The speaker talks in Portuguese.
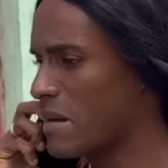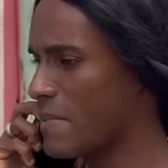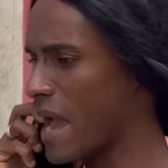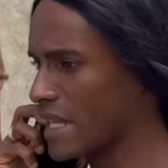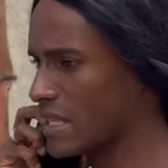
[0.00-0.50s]
é
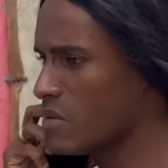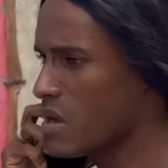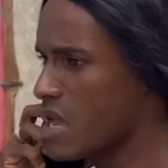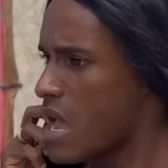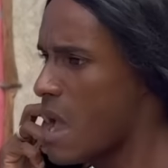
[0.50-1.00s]
mais, viu?
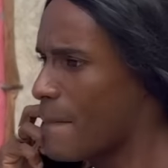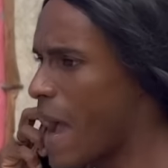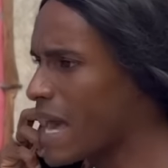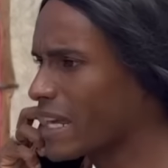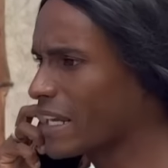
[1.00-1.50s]

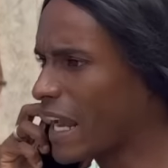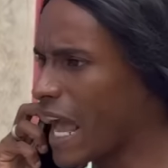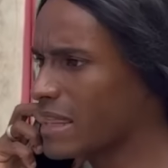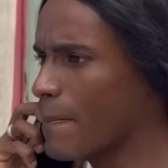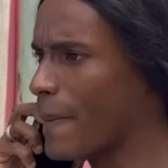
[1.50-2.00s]
Passa aqui em
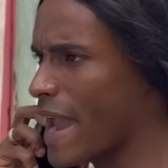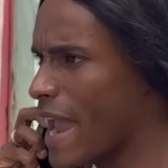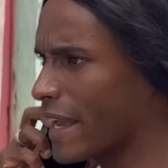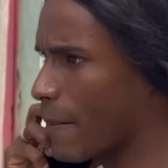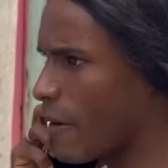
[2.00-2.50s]
casa e
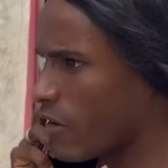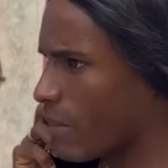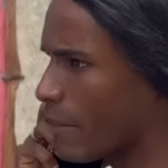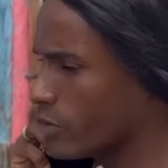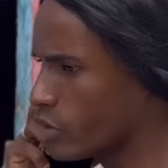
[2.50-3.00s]
pega, pra ficar
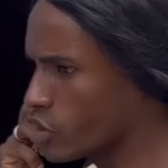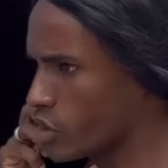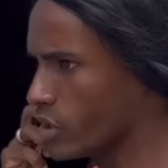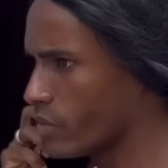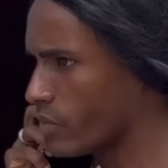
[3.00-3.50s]
mais
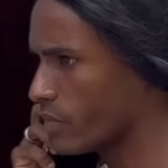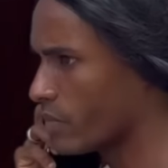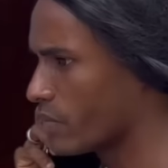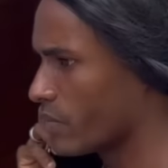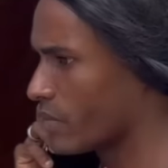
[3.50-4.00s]
bonitinho.
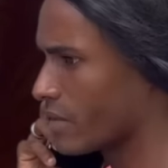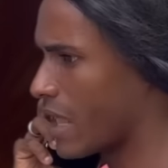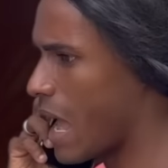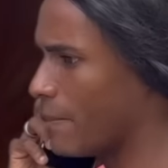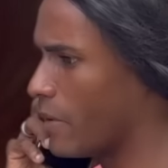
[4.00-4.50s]

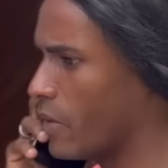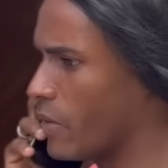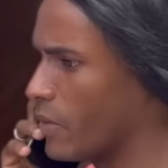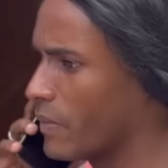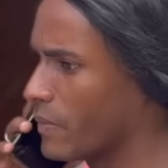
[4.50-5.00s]
Tá
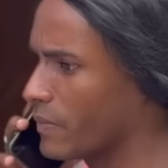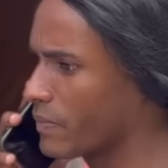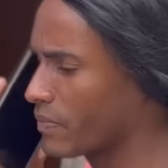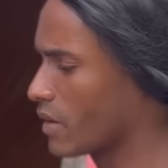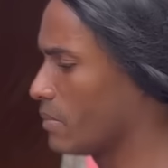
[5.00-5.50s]
bom.
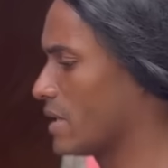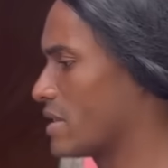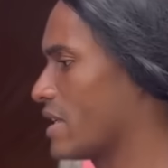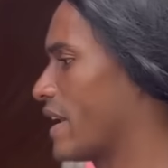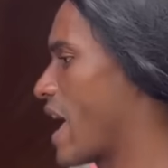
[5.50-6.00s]

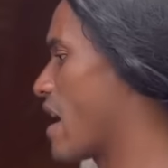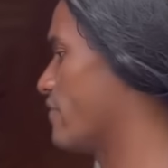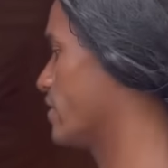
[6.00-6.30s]
Miserável,